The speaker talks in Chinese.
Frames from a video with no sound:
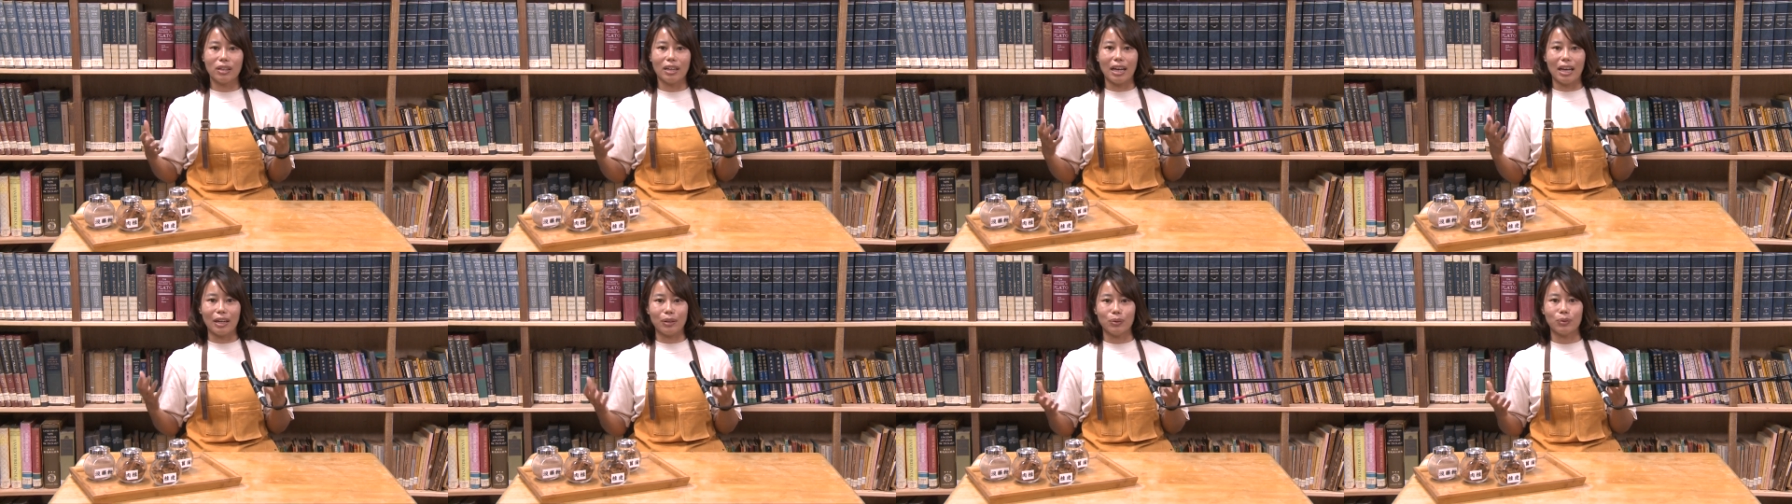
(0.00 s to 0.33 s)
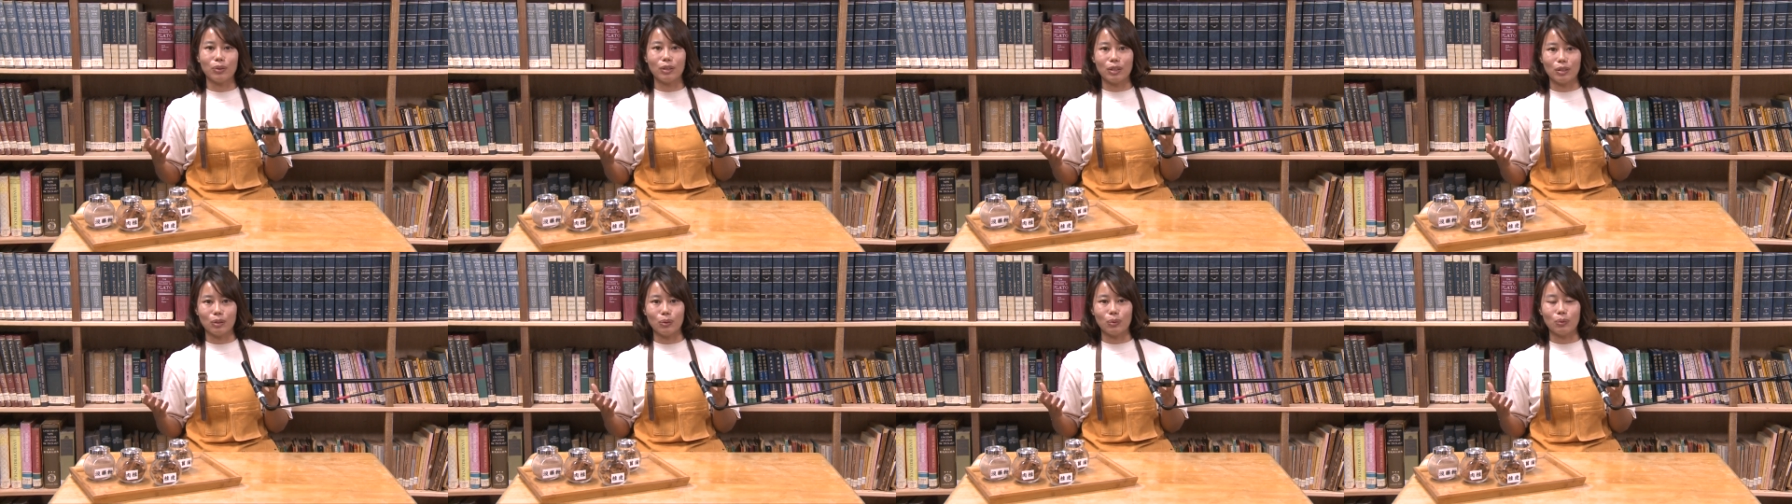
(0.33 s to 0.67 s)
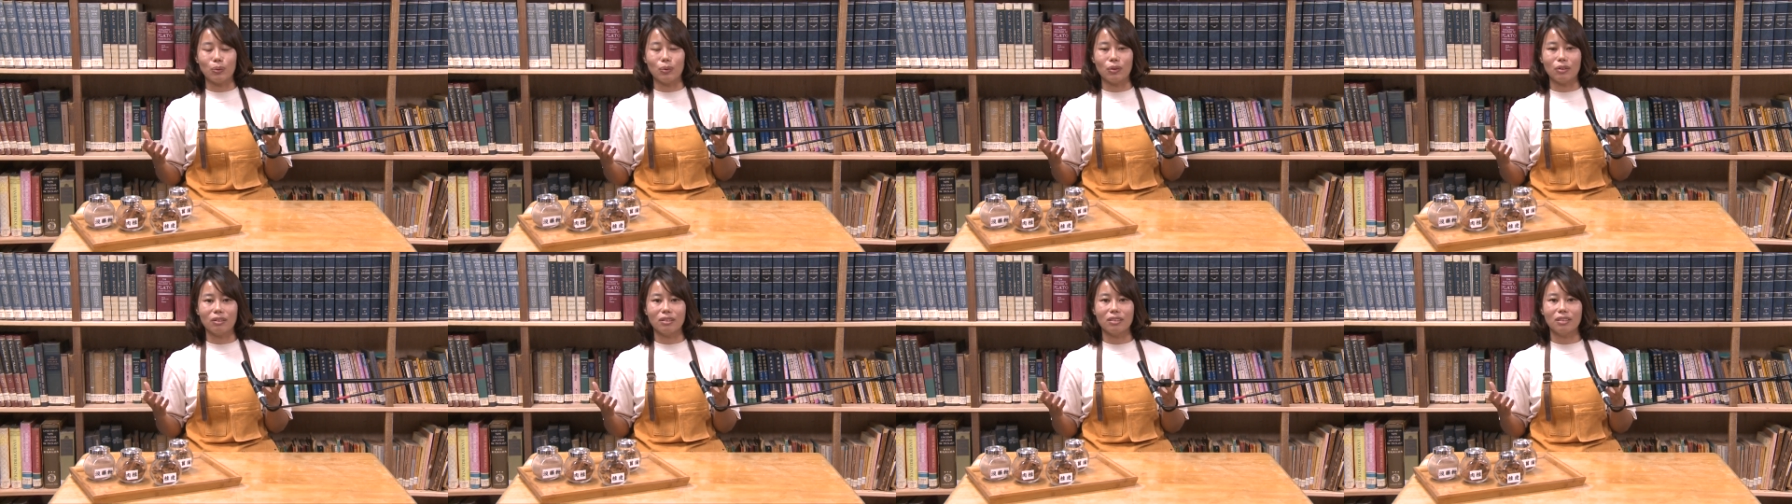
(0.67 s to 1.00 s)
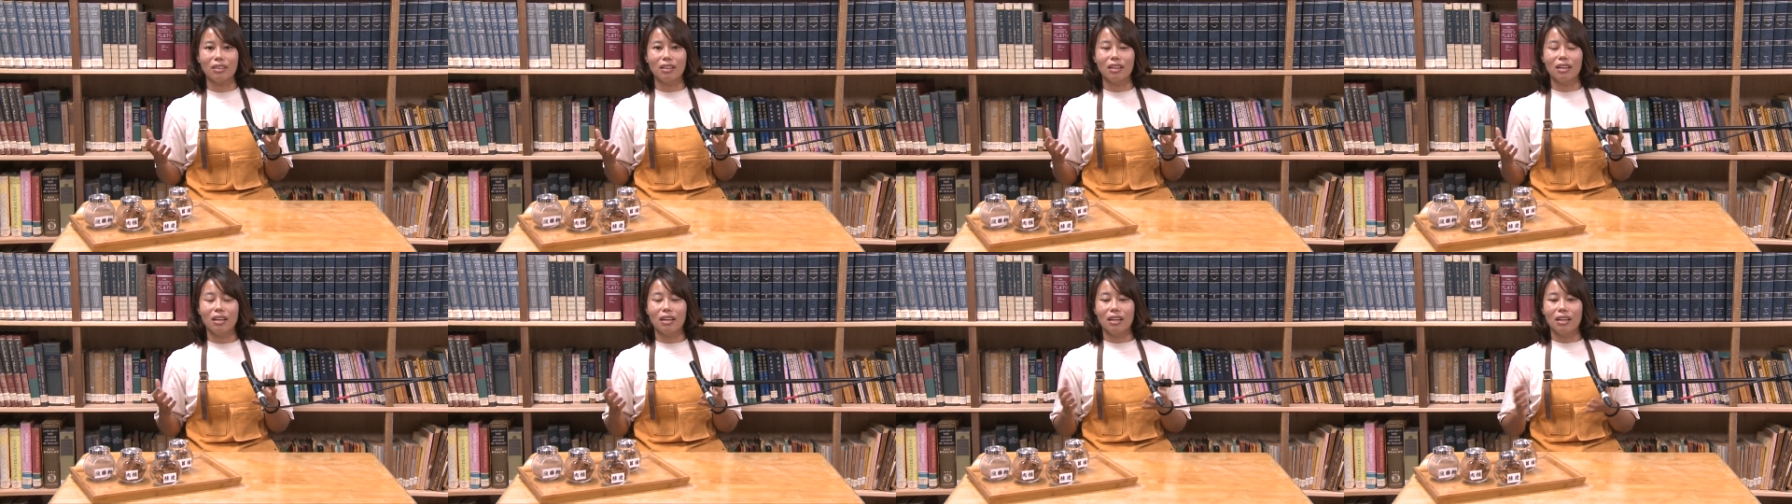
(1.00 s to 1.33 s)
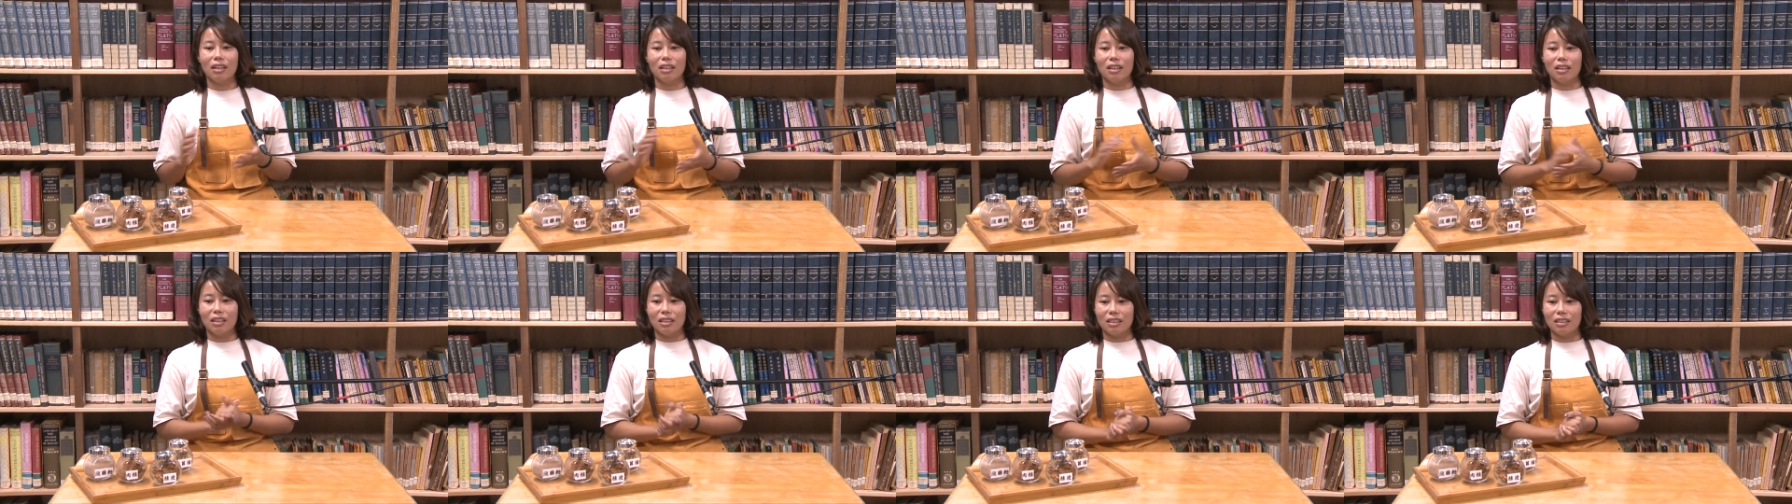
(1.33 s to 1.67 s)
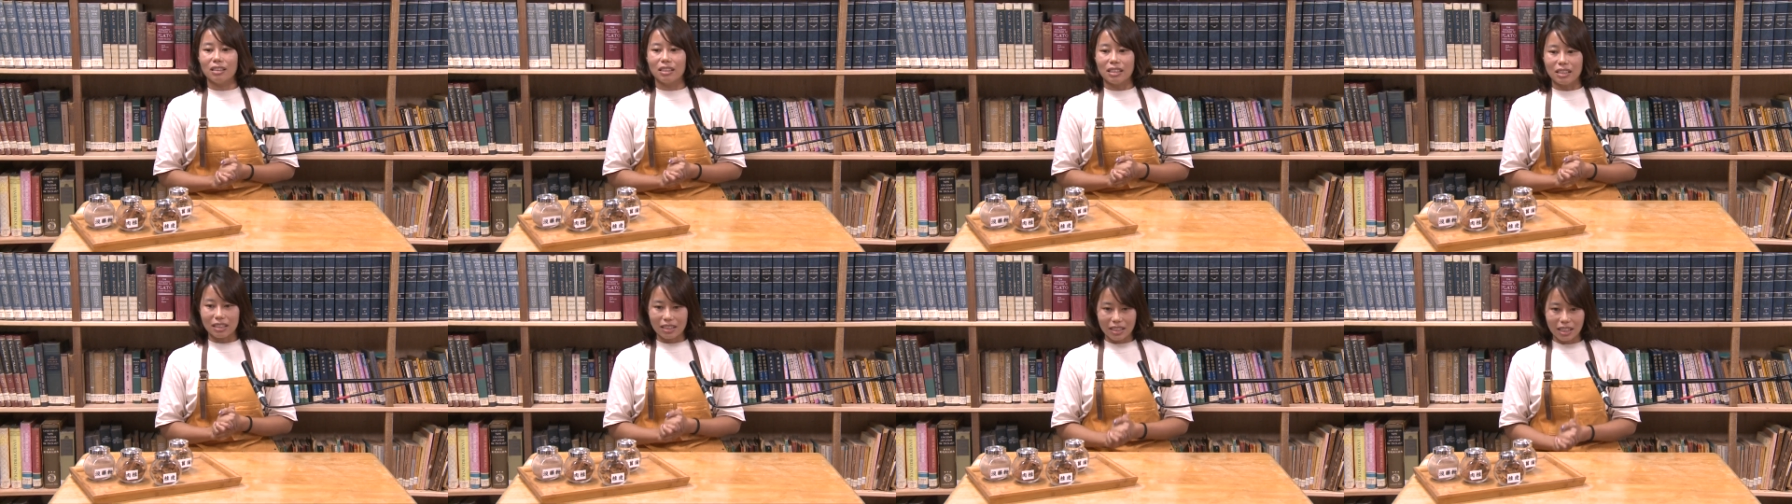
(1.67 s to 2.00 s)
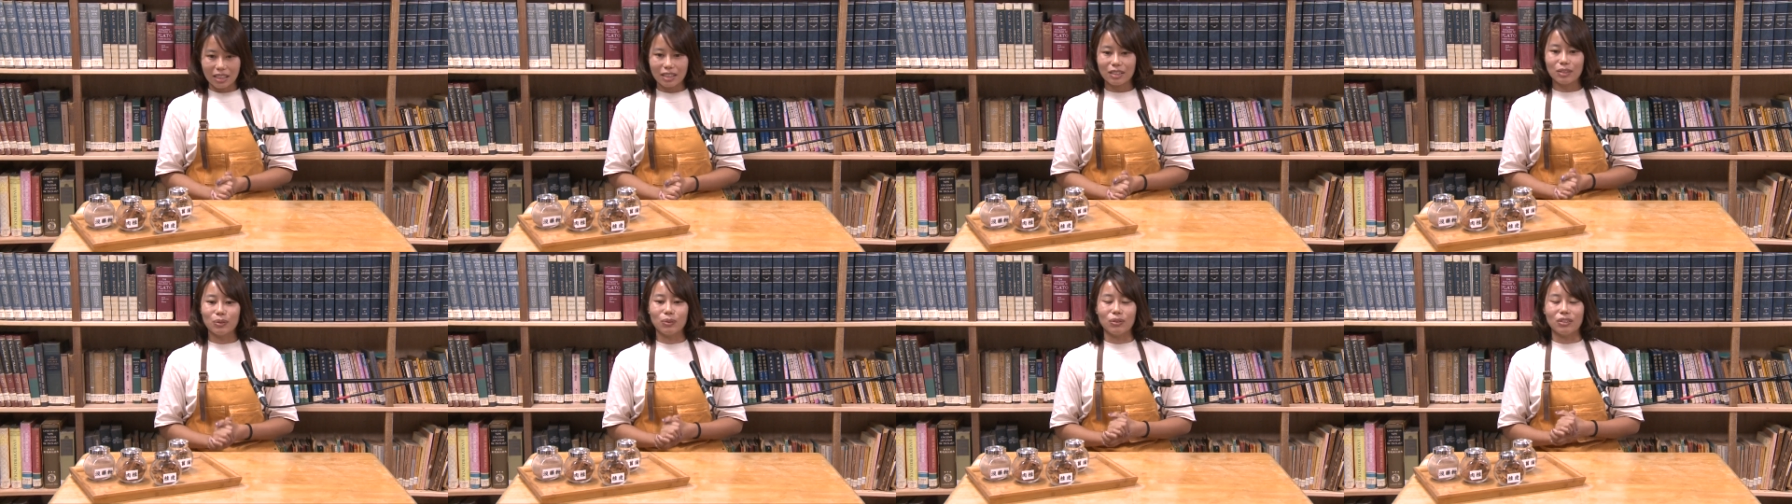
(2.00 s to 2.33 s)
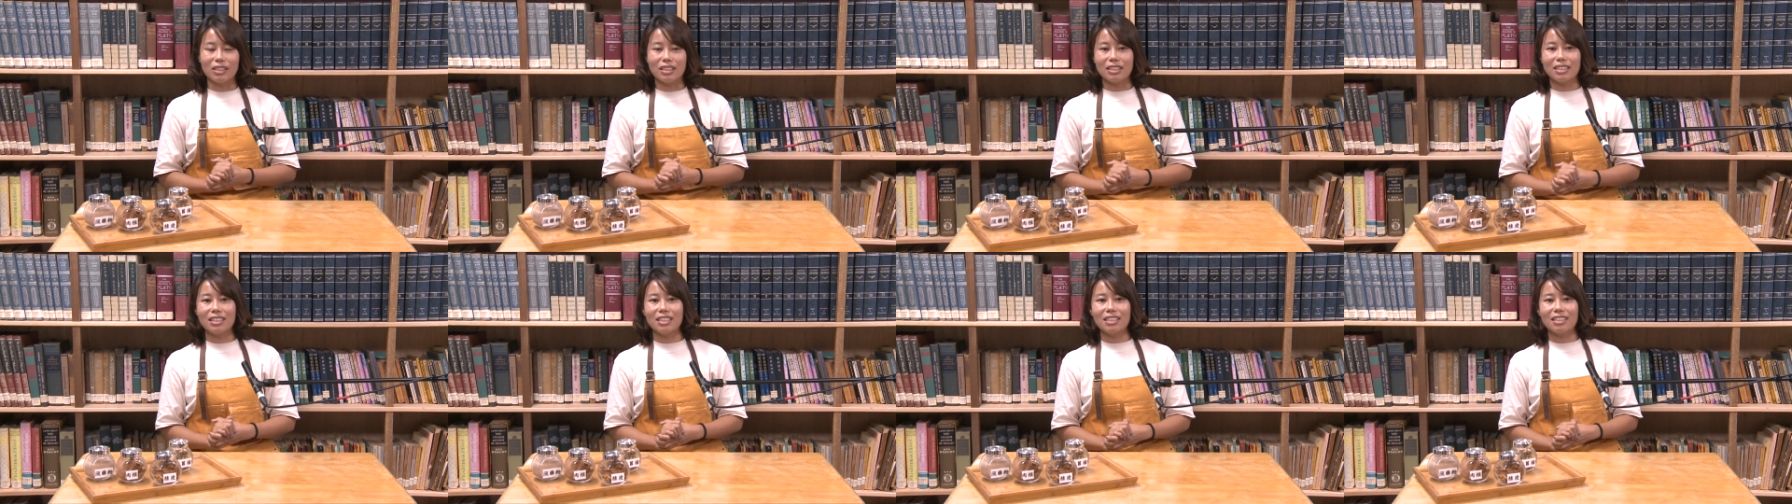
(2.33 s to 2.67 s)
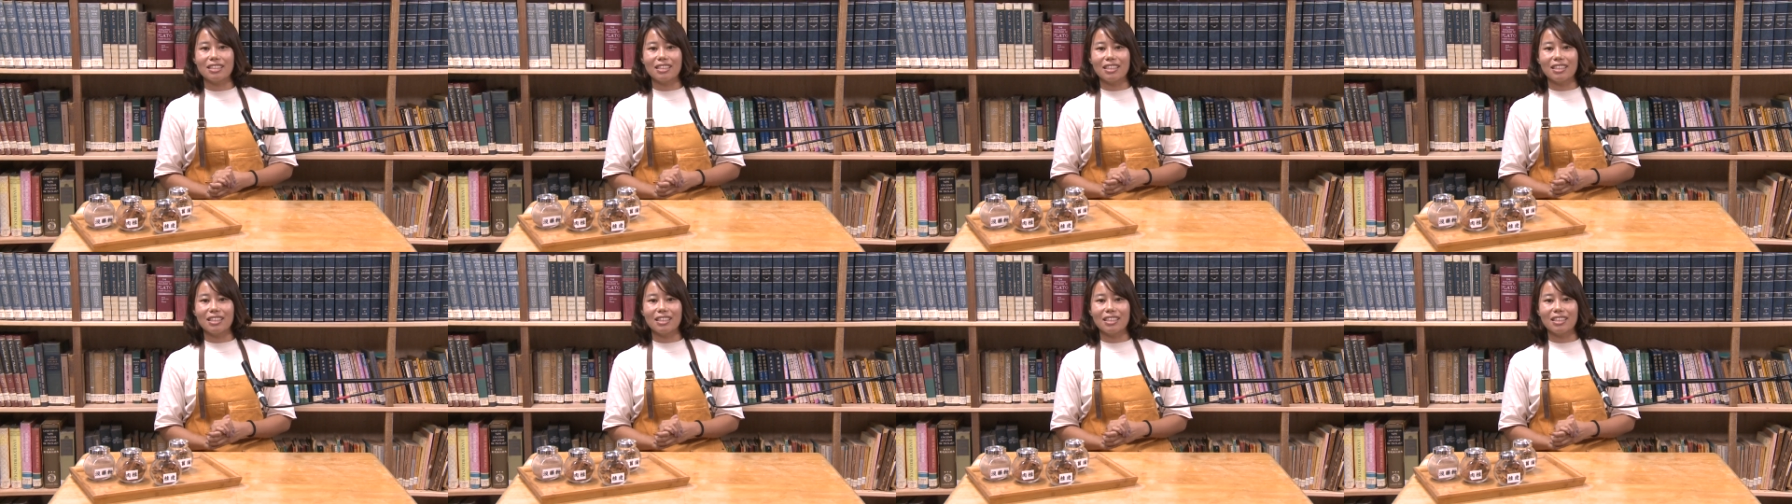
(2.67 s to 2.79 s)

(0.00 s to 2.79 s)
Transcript: 来越多。以上是我的见